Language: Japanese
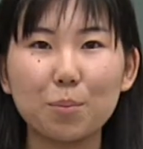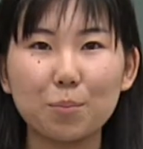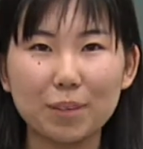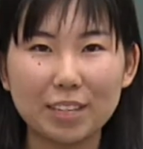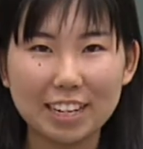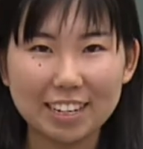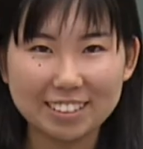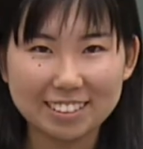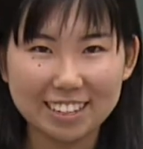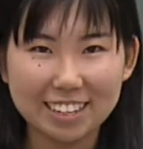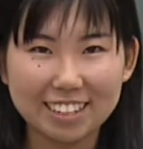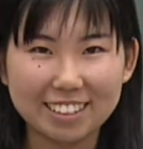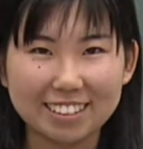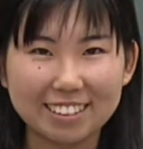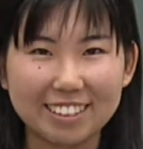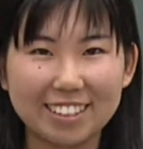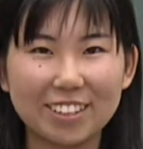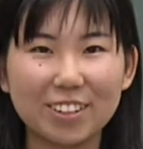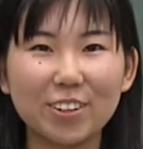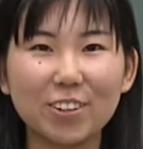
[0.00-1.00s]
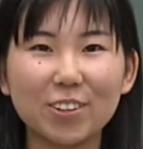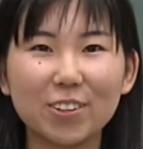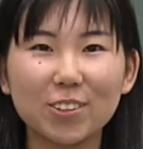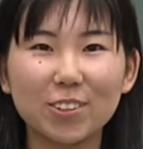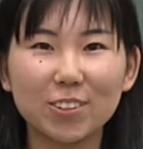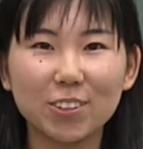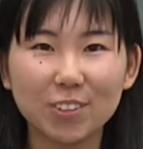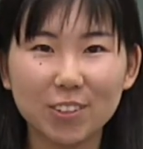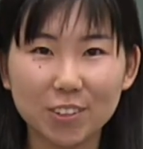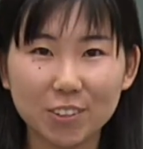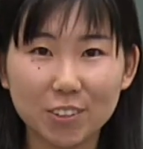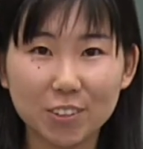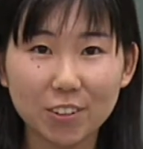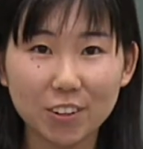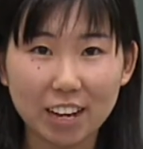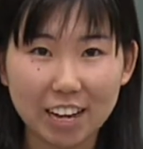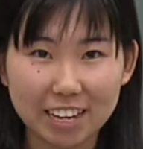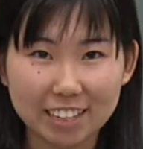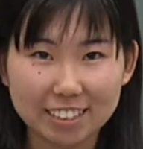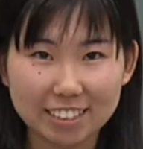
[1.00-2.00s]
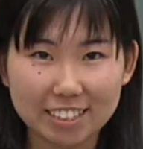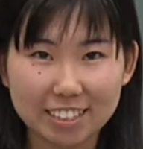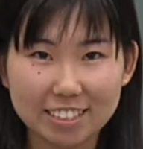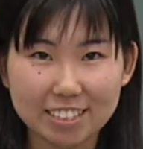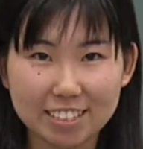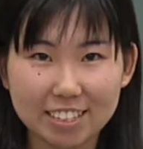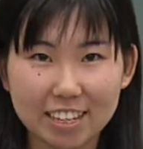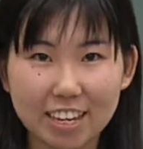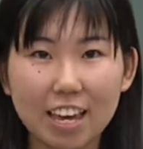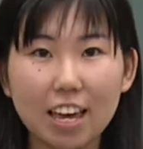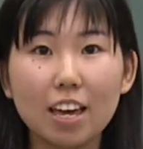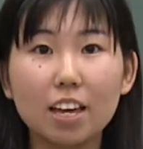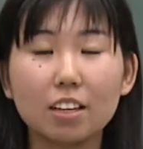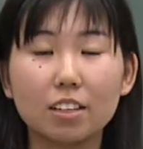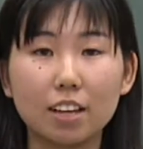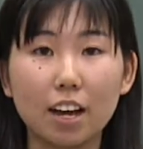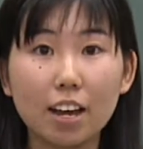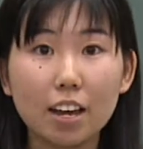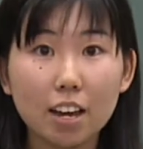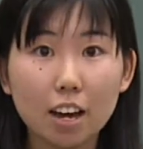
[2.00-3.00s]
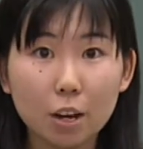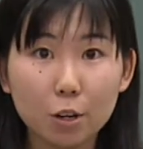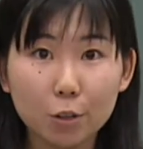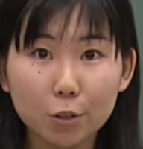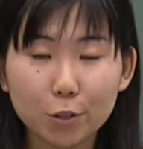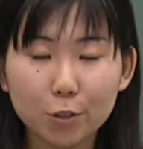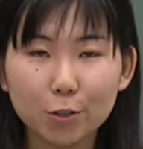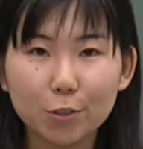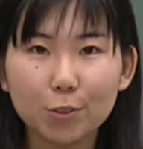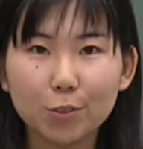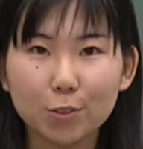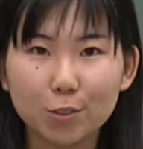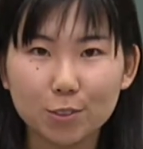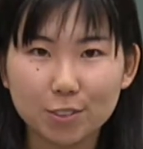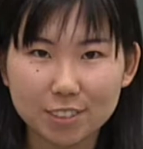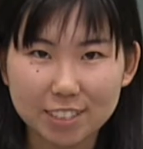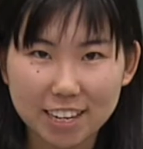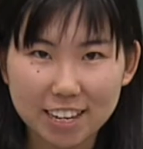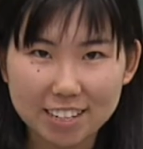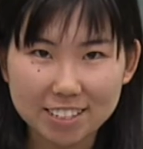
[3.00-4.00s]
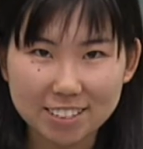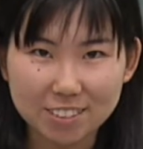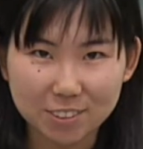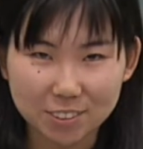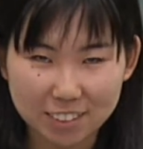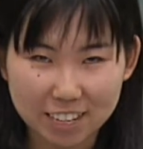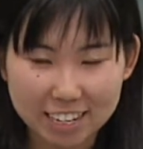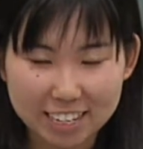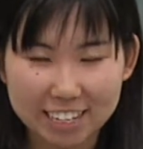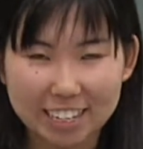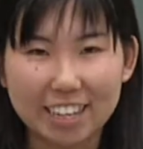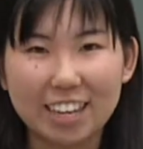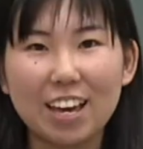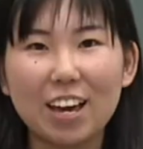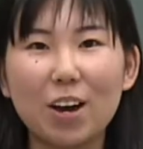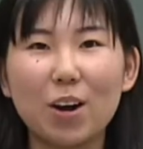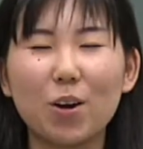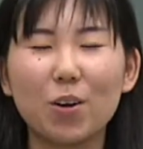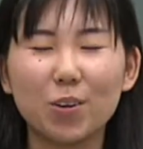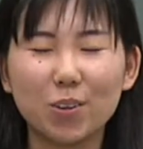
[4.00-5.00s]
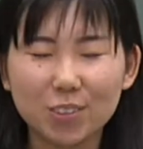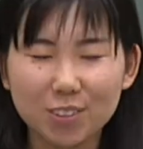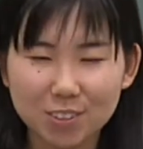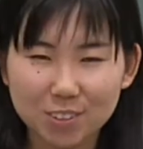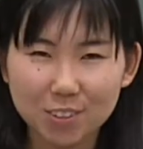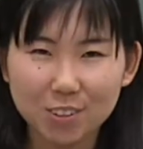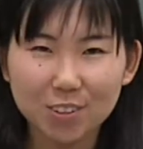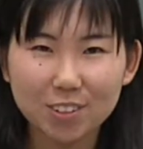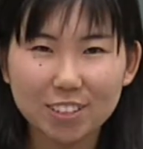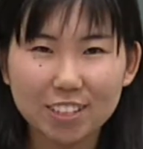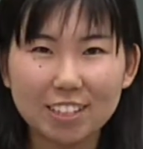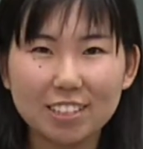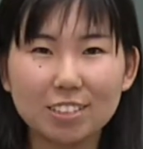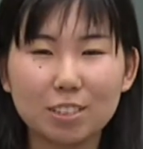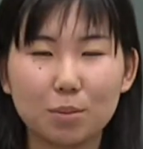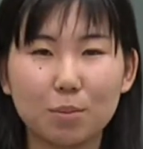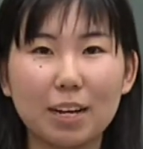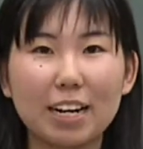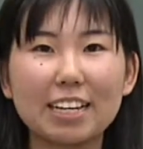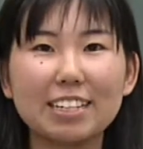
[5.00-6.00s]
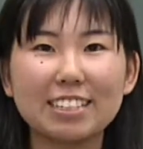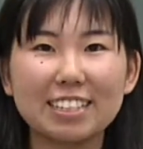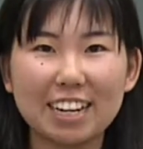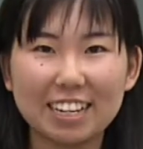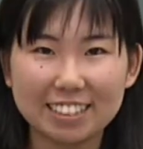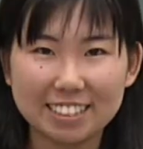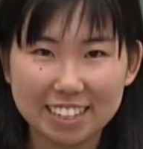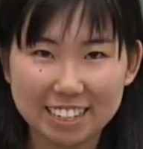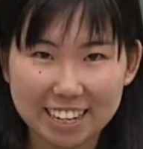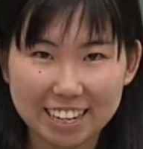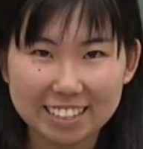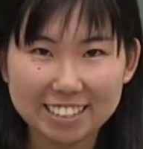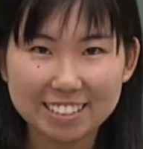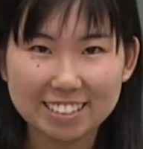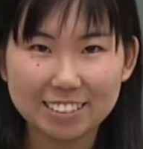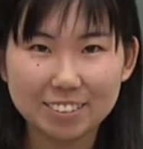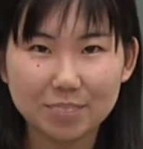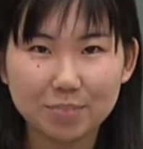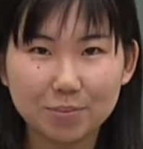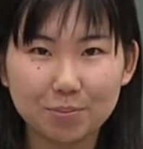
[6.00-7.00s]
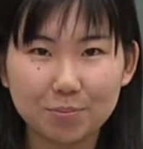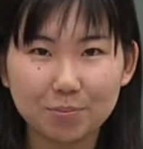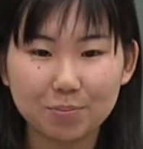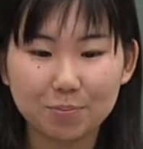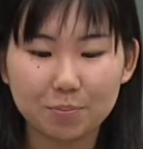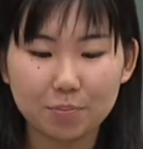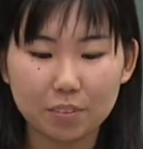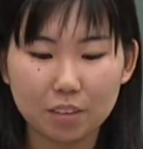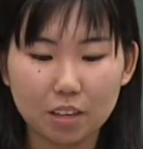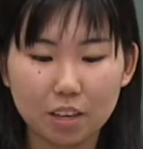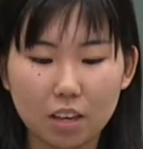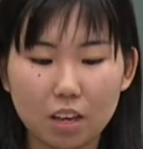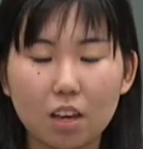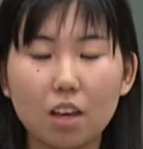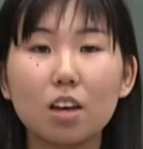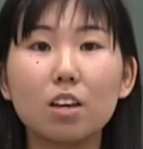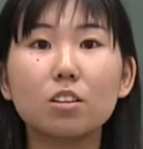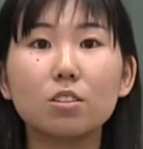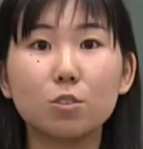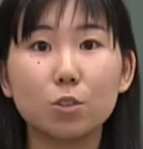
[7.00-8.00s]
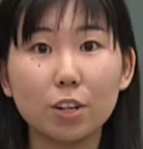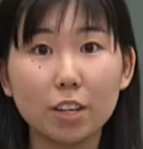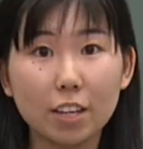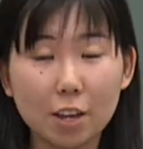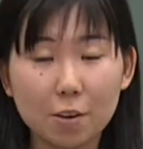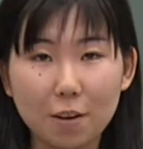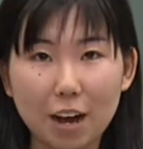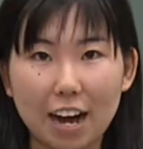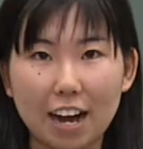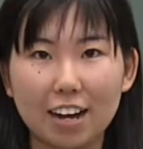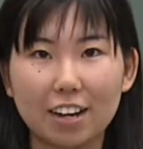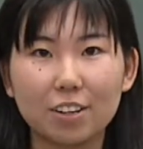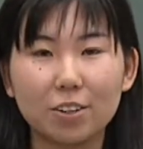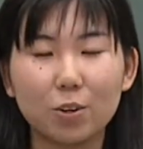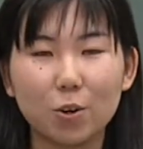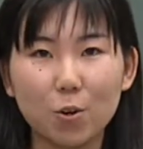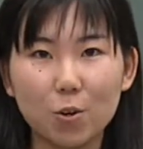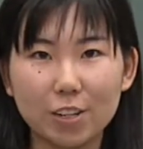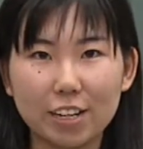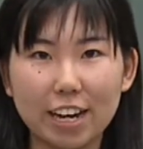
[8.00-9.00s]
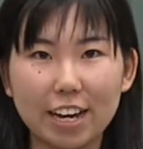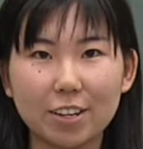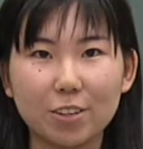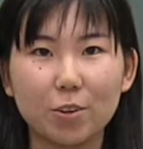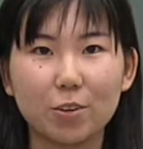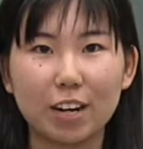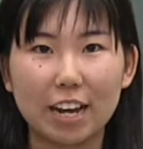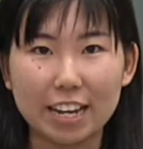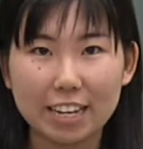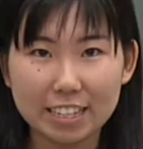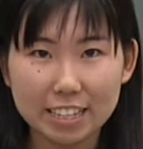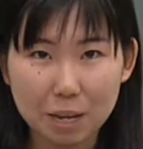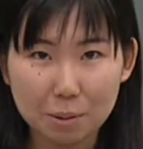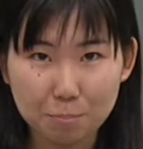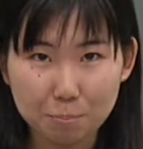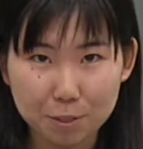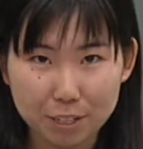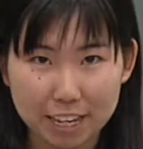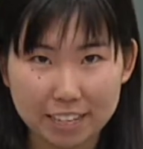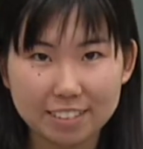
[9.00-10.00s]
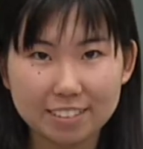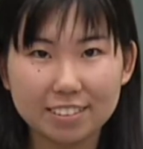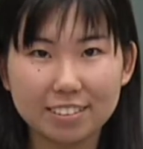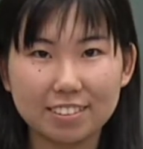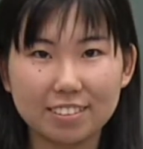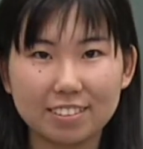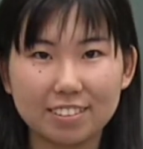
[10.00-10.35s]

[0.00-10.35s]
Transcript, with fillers: 皆さん日頃の努力を発揮し大迫力のステージとなり本当に素晴らしかったですそれでは今回のラインナップです